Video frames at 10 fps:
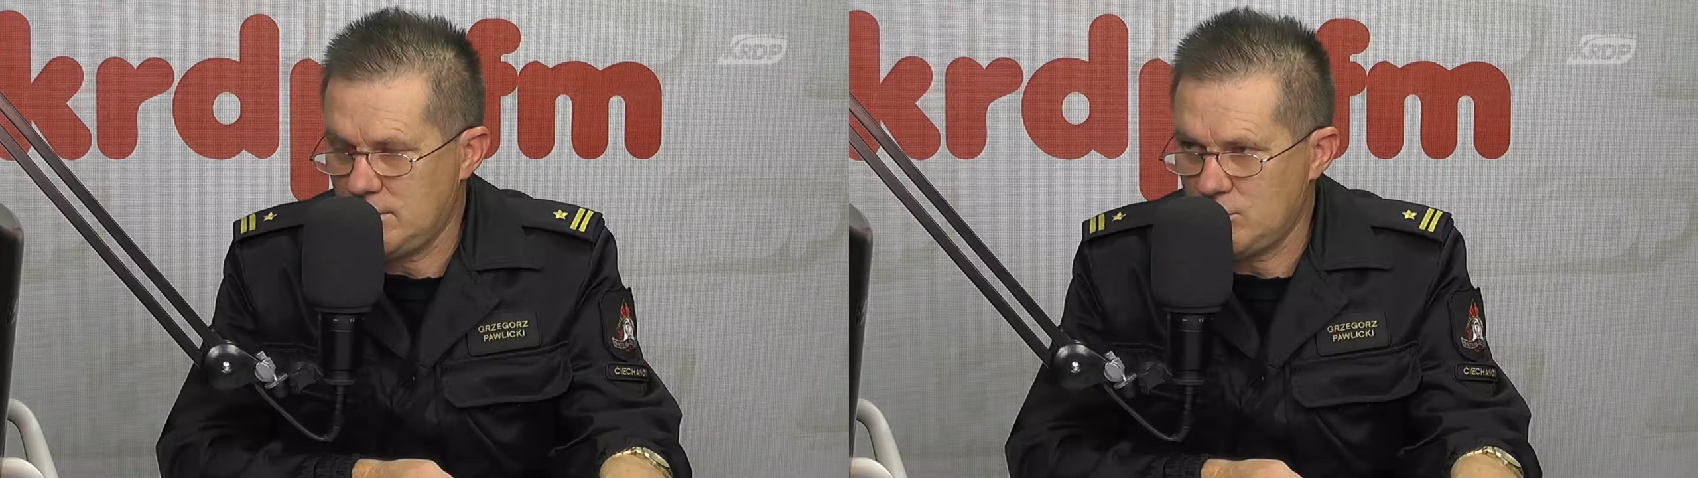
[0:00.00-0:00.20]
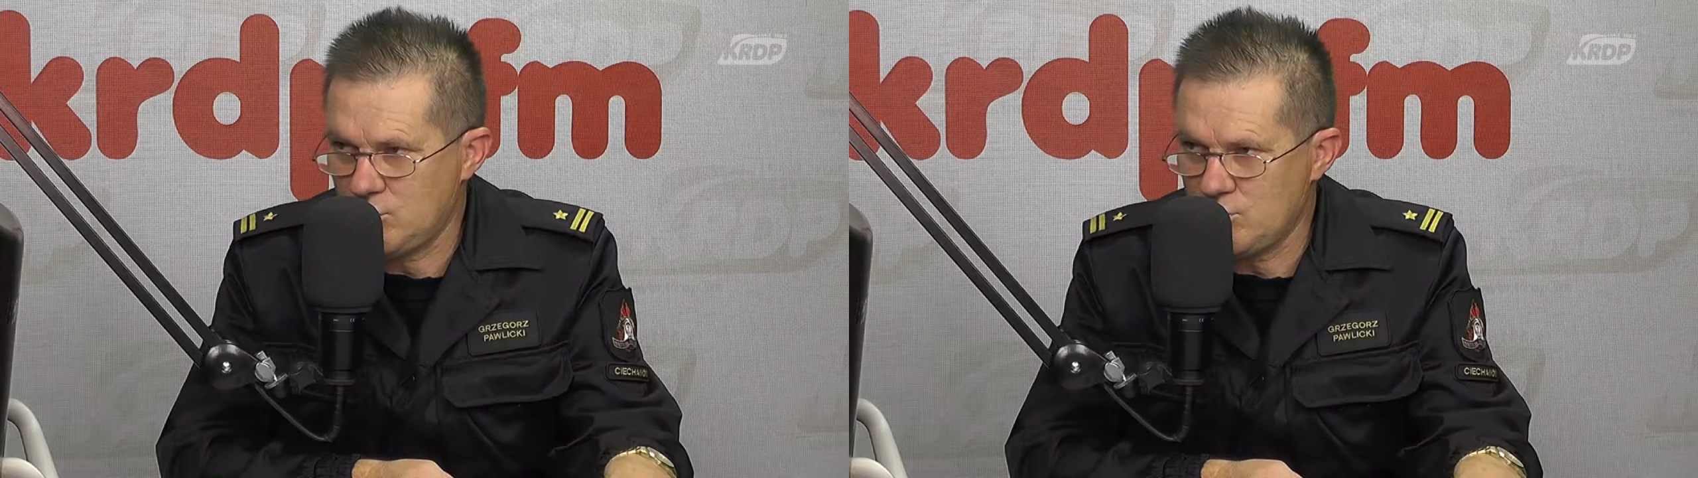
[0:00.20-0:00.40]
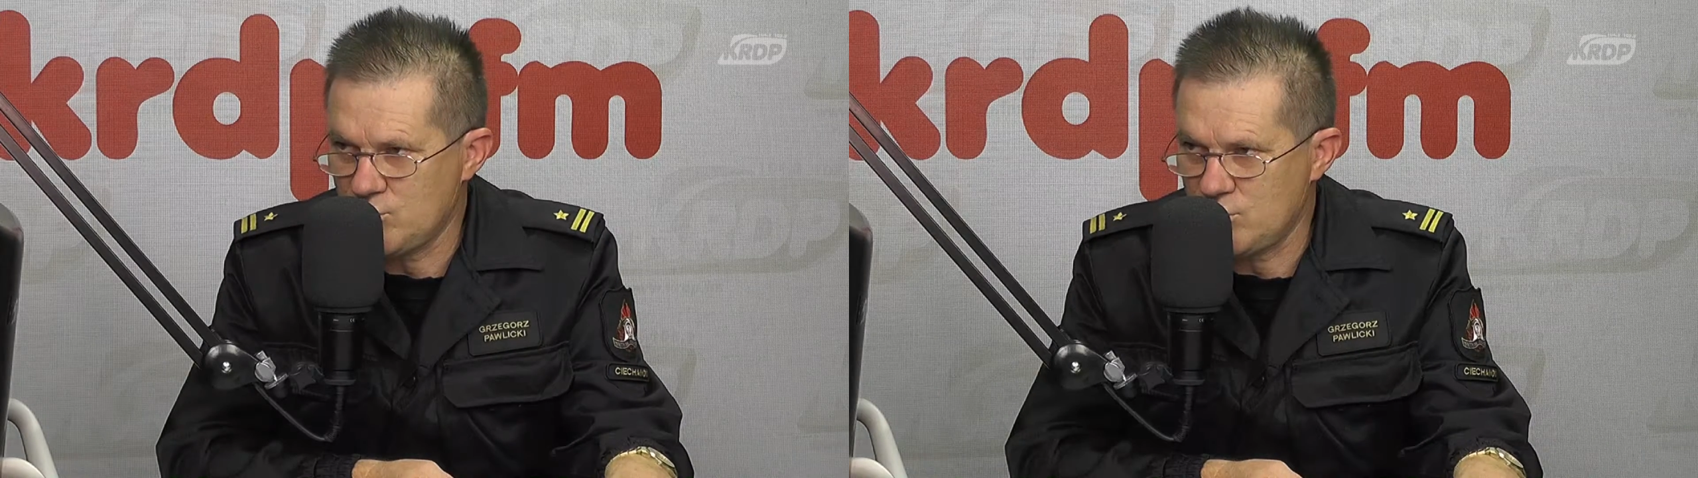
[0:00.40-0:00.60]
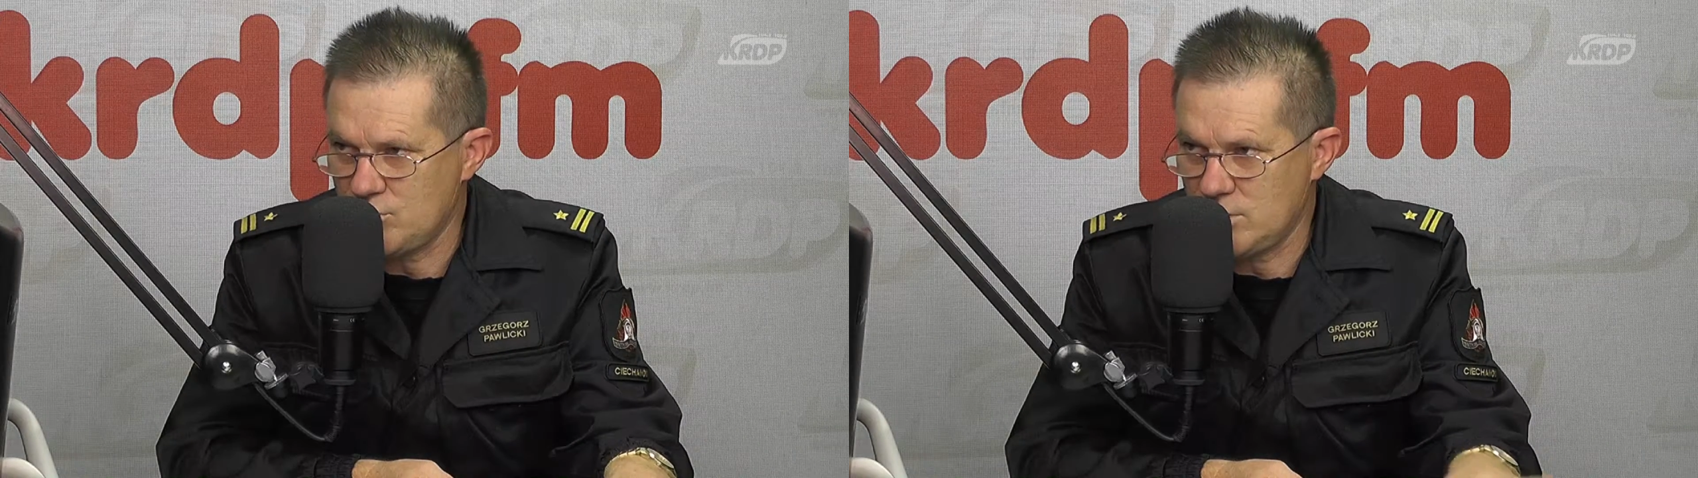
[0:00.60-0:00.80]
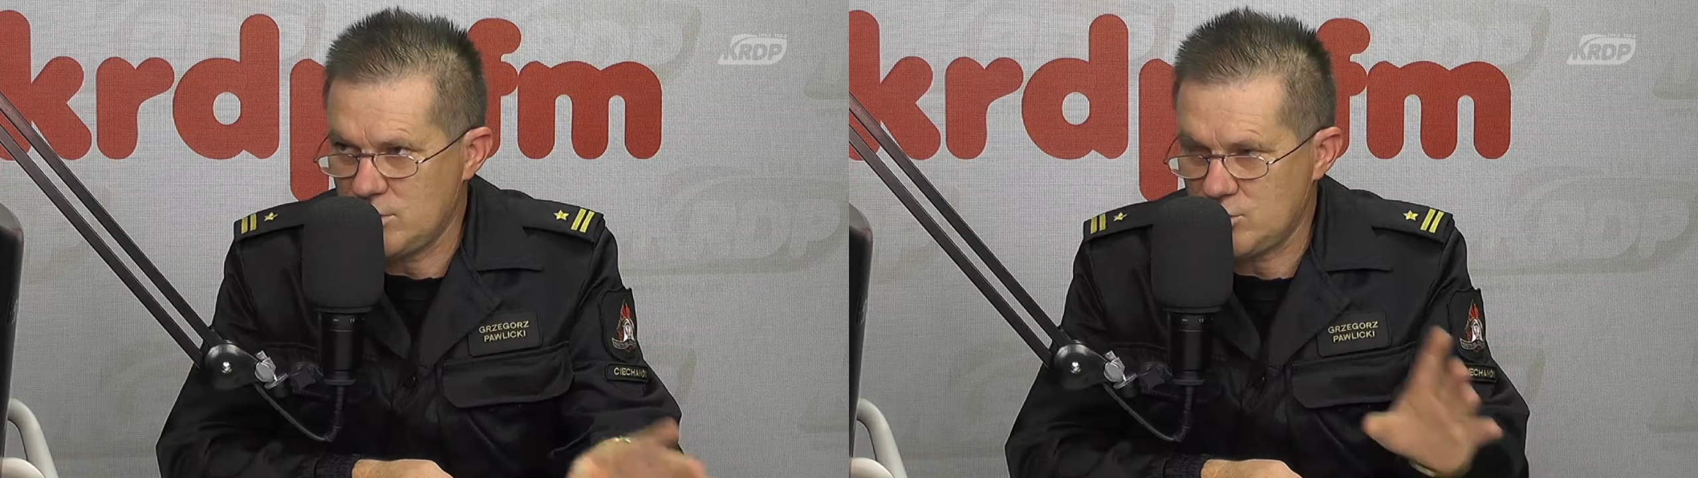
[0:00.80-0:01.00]
to o czym
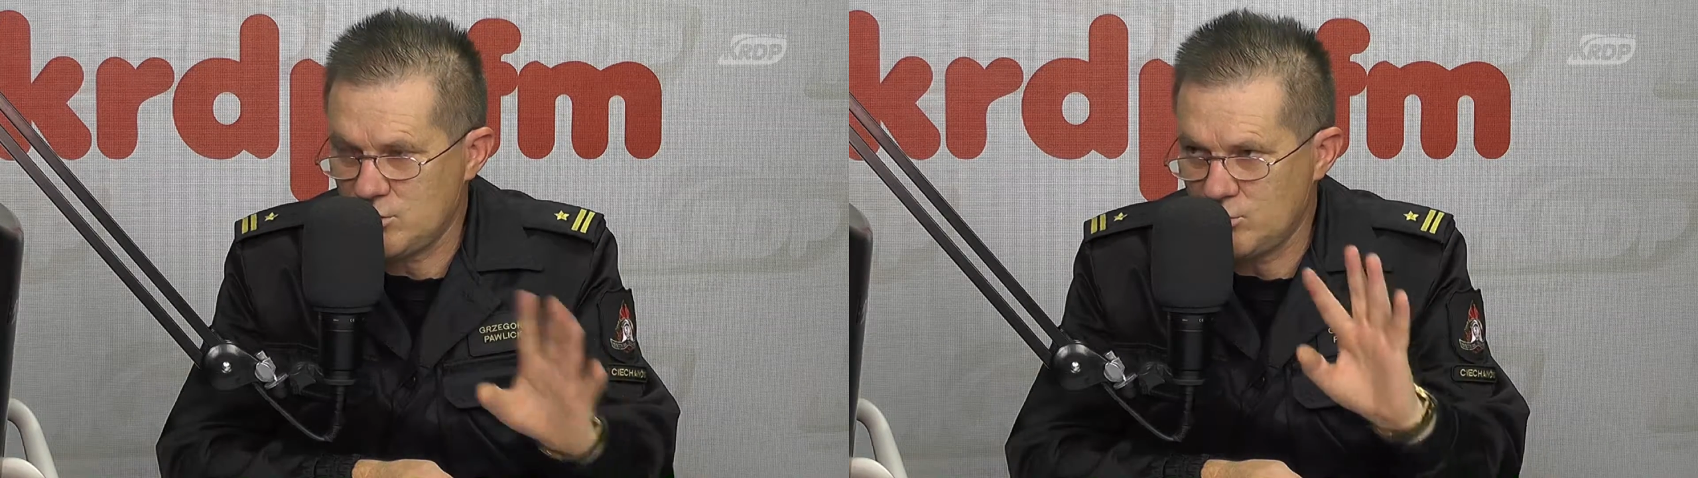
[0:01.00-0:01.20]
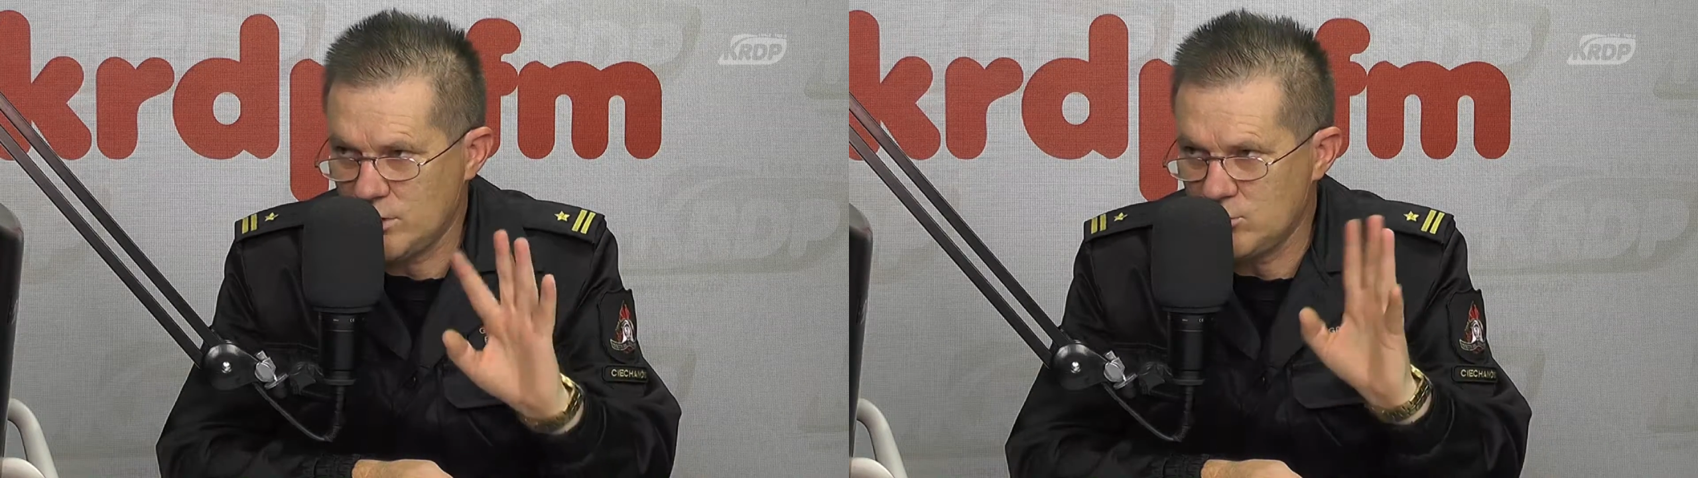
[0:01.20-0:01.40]
żeśmy jeszcze bóle